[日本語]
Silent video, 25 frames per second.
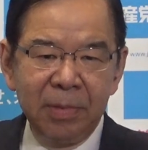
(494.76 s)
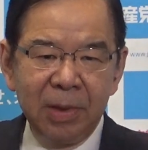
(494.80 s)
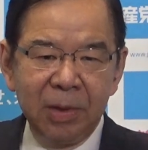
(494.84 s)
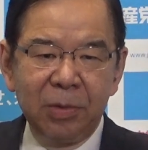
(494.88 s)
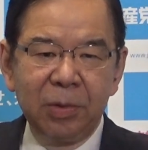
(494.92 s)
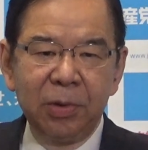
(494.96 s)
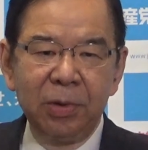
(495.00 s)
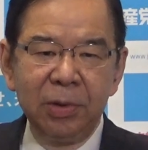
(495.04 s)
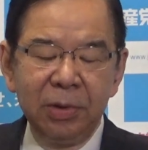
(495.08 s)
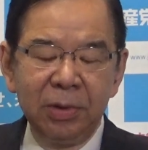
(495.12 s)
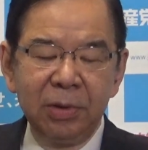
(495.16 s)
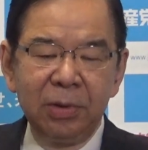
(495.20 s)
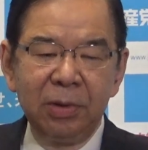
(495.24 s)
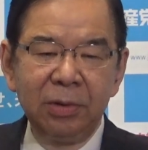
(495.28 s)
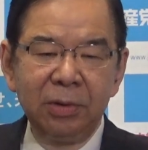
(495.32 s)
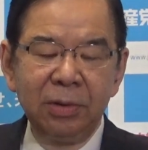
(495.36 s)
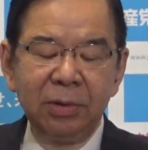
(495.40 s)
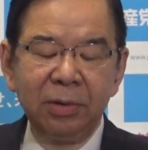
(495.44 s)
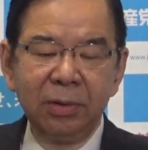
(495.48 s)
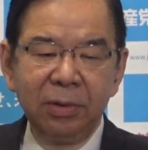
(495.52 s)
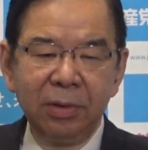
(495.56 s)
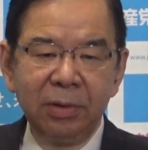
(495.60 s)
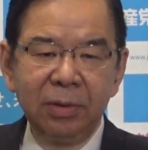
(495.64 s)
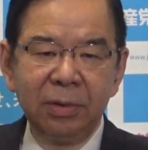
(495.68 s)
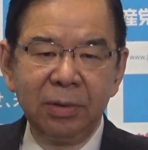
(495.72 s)
こうい
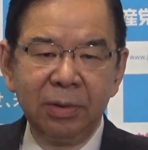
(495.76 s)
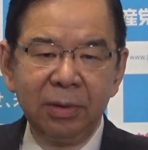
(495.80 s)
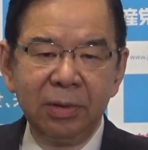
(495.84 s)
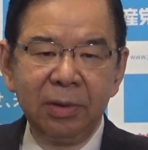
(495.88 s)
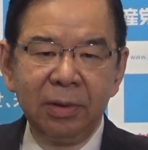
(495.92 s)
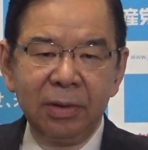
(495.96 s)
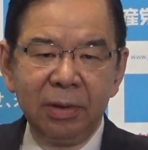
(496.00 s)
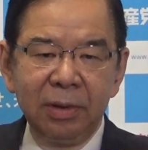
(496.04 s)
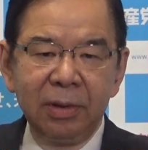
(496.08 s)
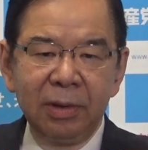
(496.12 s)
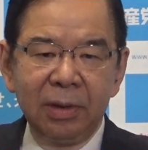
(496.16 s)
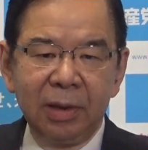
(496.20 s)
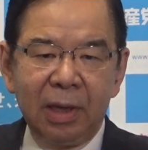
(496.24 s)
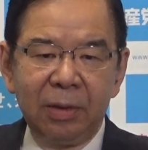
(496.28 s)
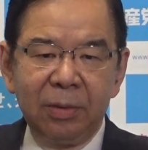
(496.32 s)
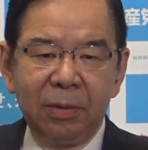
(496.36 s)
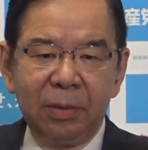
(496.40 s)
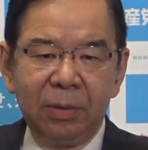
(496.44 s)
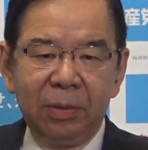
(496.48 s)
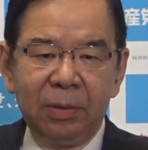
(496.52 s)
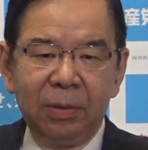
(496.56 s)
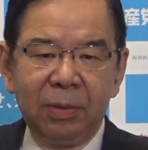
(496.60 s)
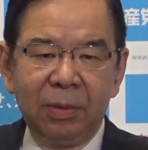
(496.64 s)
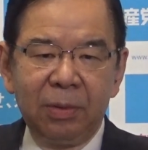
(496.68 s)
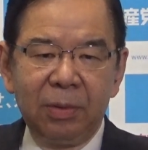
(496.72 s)
うあ
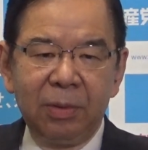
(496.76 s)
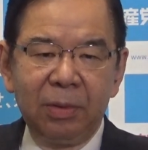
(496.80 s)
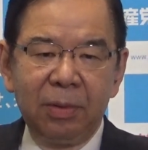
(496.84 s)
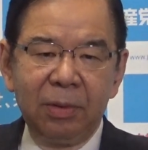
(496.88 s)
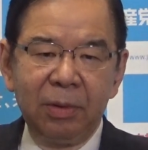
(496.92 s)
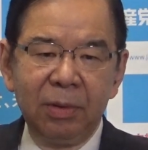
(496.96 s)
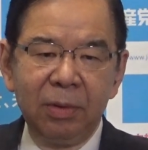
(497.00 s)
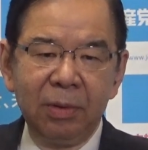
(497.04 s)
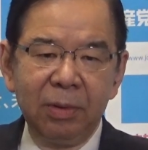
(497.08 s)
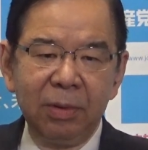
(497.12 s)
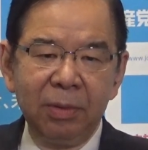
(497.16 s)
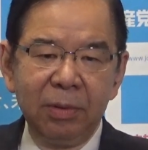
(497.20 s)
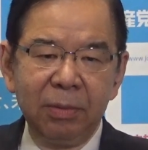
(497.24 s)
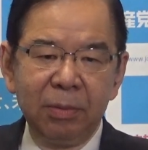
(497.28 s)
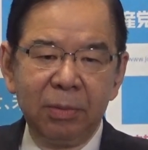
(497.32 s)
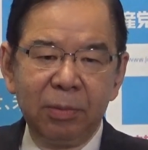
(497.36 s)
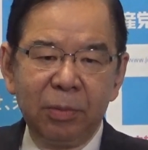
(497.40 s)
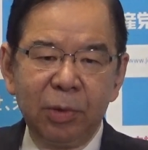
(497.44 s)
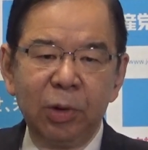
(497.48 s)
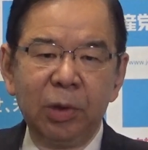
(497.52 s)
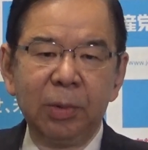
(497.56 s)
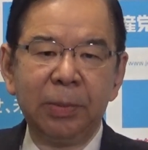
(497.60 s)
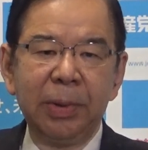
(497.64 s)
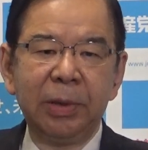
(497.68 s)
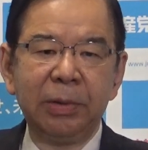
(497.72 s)
の
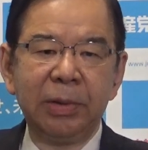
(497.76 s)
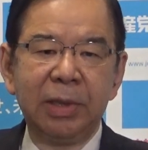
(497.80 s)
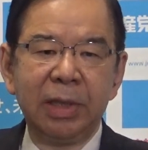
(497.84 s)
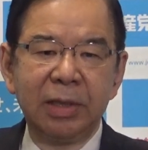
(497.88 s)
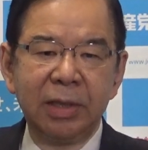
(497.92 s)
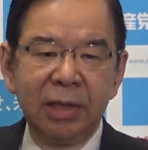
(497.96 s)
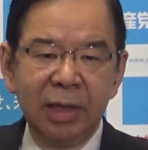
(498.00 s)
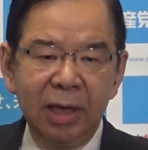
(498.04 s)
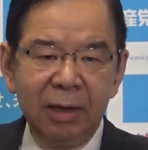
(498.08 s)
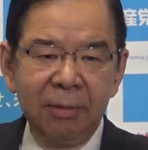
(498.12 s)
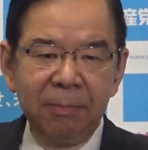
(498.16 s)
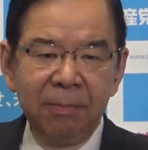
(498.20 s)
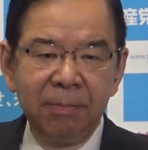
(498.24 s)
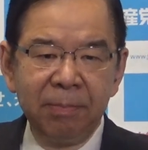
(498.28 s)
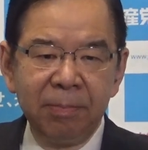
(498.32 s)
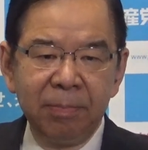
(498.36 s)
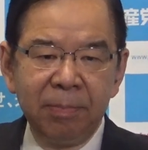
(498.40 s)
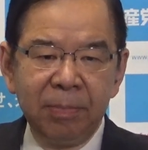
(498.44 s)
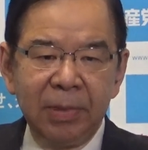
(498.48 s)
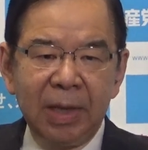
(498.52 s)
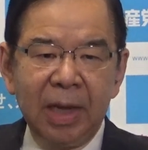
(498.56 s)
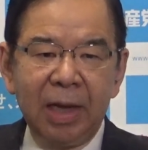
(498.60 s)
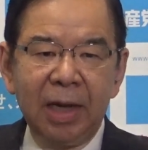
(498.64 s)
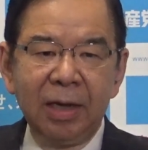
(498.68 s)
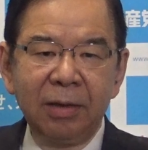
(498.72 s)
求めをですね、
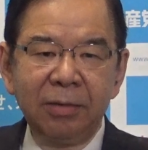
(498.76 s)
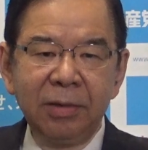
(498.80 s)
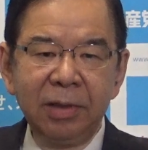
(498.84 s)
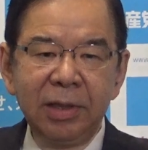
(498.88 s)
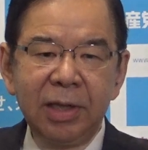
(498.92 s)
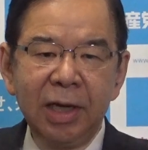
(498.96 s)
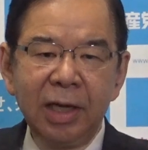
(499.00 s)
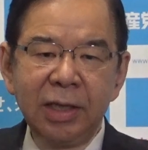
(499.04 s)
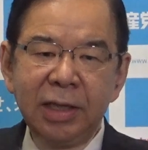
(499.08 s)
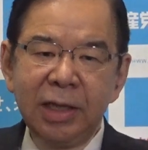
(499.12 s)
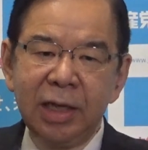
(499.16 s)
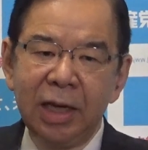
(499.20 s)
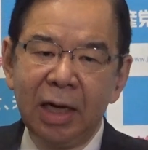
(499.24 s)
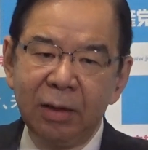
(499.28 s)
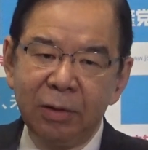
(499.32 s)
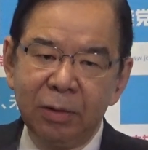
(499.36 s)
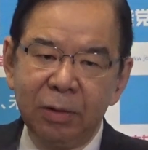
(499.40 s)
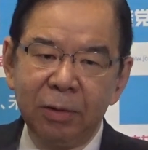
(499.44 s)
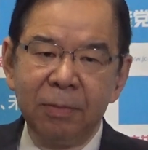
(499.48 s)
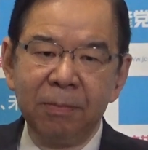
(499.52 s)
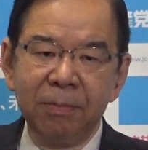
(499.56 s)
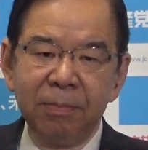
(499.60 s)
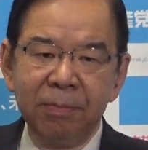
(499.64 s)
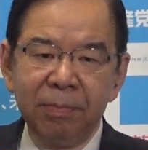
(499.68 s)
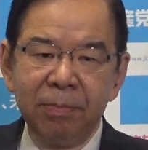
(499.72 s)
大学に対してやる
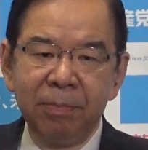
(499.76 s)
と。